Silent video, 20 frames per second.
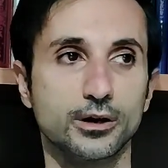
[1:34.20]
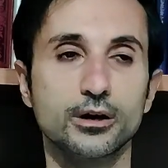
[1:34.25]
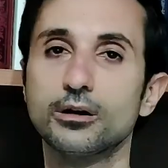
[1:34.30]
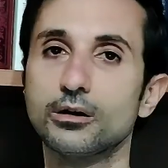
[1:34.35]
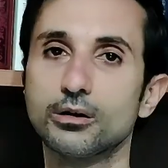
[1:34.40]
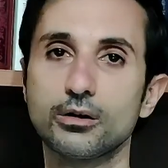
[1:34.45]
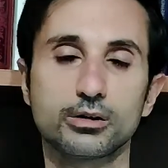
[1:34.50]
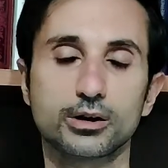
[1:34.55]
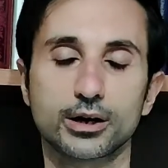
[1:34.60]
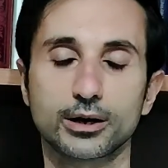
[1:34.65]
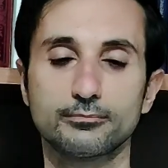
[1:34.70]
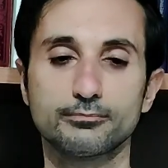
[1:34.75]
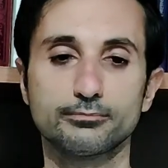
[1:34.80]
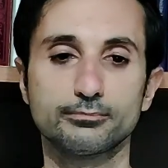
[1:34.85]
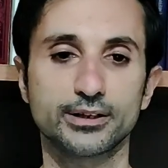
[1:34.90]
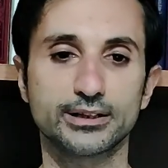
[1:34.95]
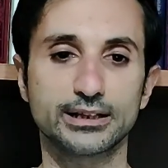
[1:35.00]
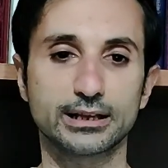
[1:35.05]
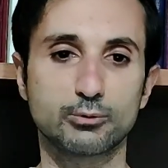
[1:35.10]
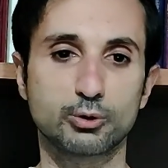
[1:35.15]
Ok,
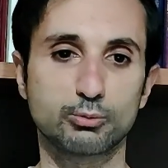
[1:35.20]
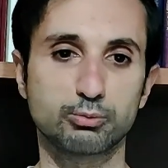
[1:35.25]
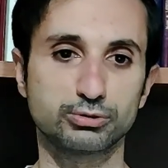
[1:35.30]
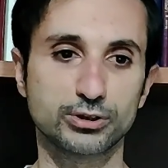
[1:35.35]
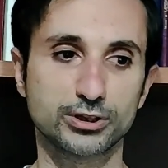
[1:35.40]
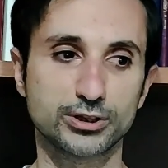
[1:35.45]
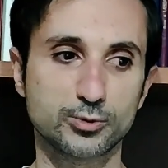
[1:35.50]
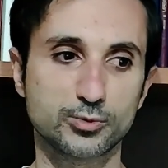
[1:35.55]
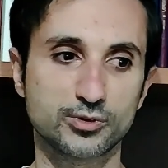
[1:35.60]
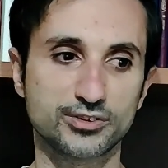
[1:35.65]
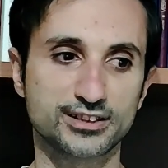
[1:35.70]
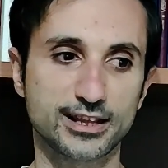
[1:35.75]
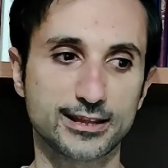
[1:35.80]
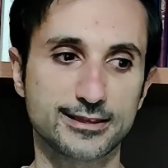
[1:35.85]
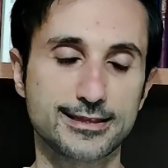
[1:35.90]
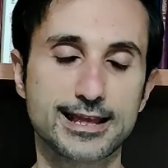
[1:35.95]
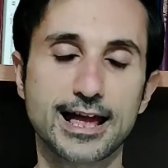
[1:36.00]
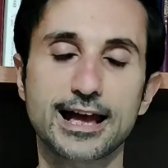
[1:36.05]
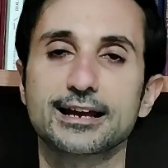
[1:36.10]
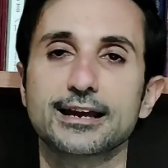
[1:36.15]
parliamo pure di questa
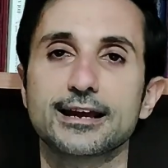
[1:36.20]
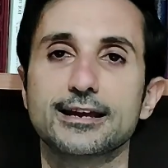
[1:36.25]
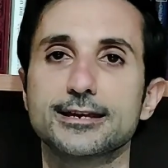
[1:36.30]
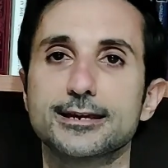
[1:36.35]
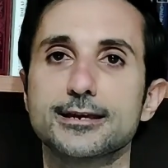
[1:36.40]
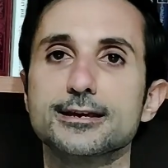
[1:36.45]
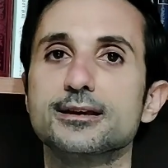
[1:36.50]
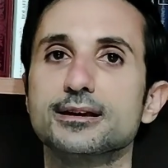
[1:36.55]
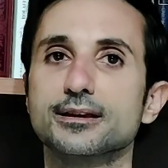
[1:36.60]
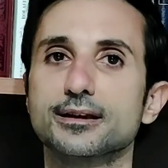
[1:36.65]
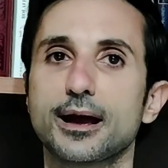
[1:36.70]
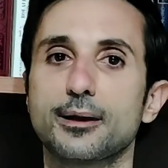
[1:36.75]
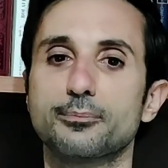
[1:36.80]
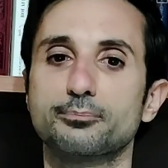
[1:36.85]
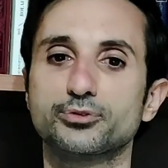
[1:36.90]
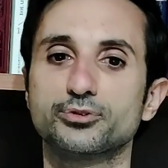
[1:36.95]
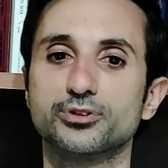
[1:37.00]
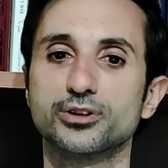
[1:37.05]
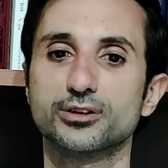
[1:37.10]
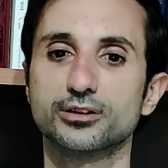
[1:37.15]
Nakagin
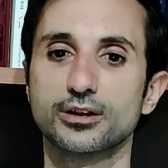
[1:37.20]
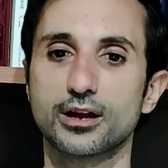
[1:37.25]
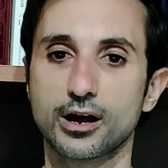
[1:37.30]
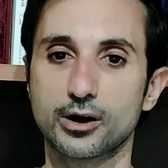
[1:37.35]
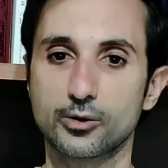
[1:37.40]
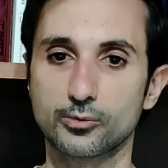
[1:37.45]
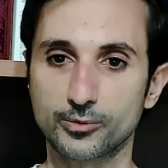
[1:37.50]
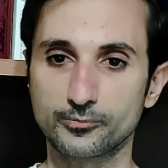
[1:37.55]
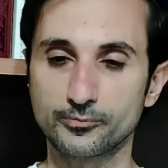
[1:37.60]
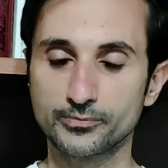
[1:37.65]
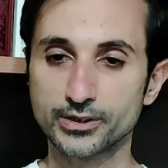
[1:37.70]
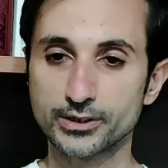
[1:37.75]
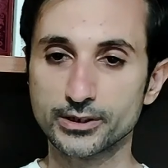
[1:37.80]
Capsule Tower.